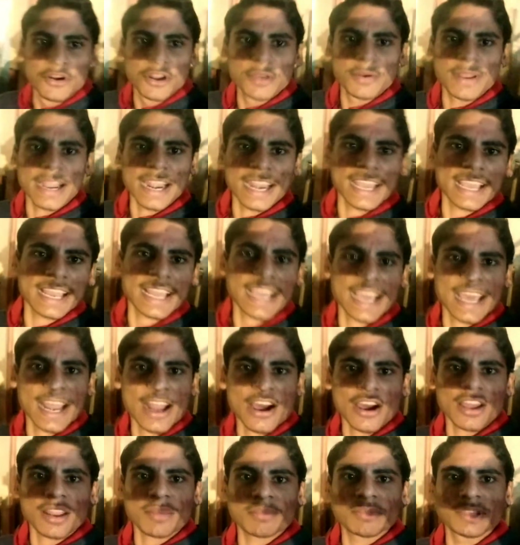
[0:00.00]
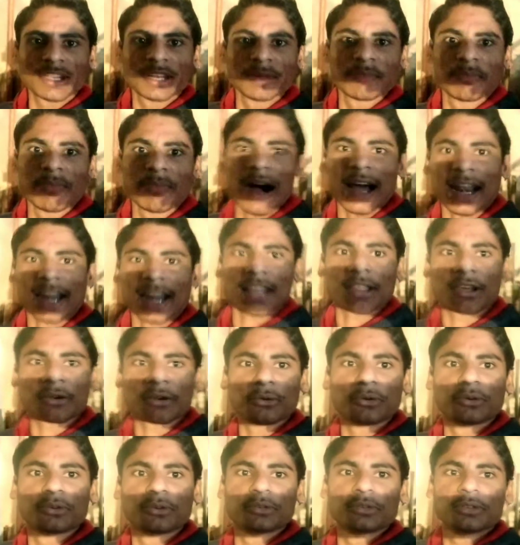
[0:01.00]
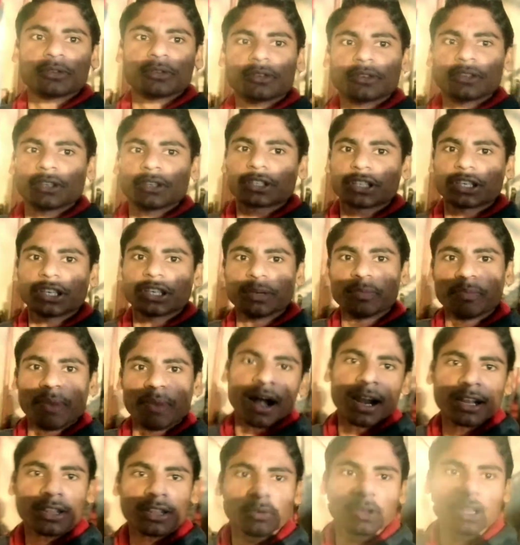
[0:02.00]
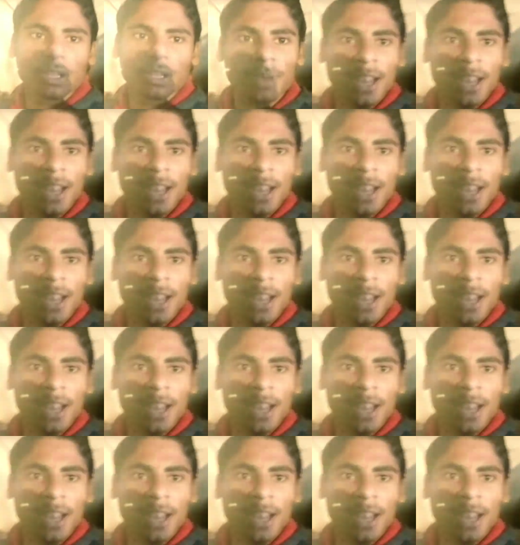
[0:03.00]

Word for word: वीडियो बनाने के लिए कह रहा है और अपनी डिप मार रहा है देखो उसकी डिप मार दो तो